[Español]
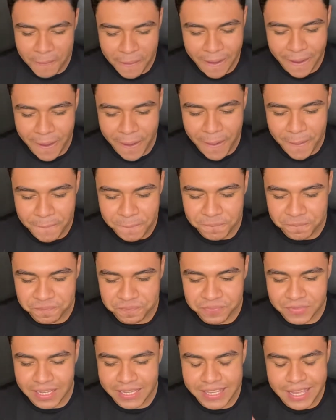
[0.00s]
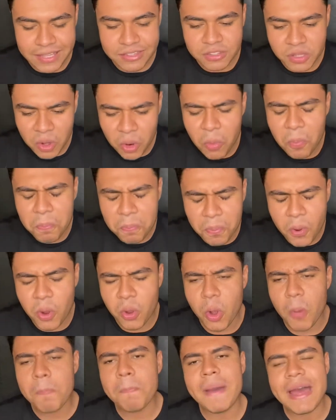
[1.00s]
Um, y es un
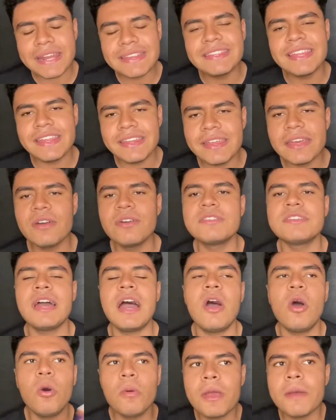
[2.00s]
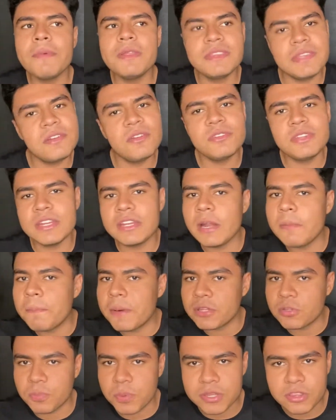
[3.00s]
poco parte de, o sea, obviamente no tiene el
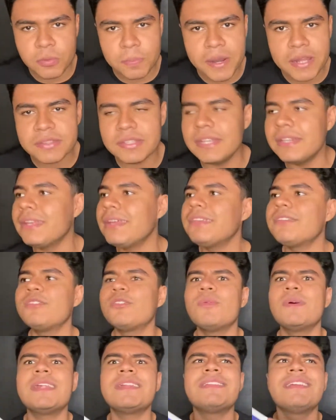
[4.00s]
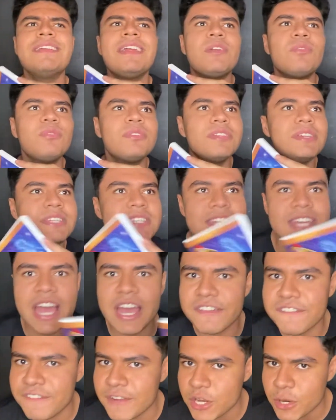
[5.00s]
presupuesto para cines, no van a tener un
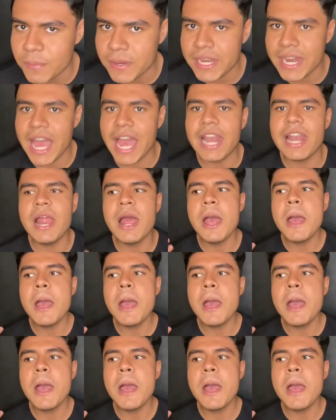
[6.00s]
CGI fenomenal,